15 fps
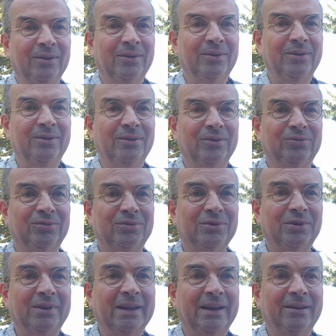je,
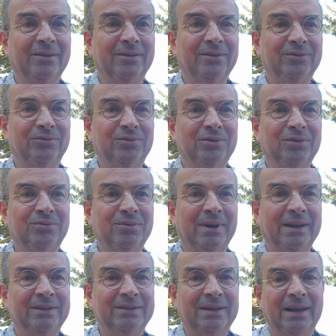vous je, vous
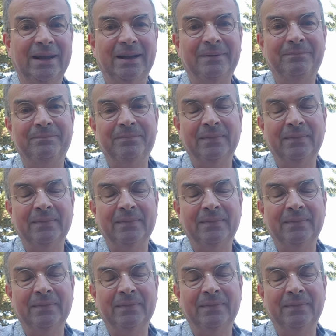encourage à,